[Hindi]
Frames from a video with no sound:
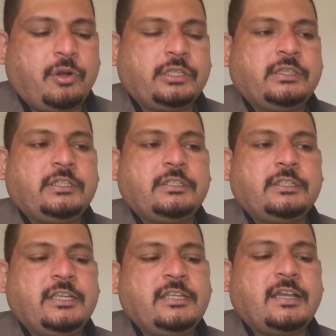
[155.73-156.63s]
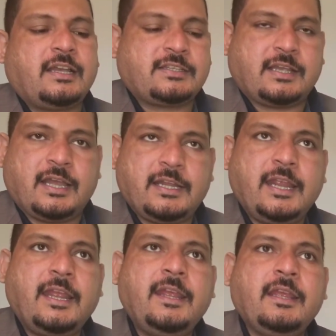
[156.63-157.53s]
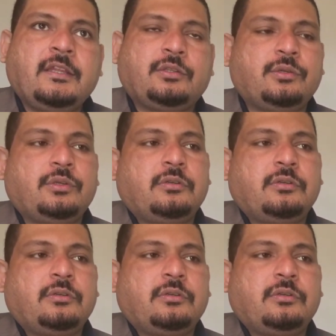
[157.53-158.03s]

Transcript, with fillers: बहुत ही आसान है तो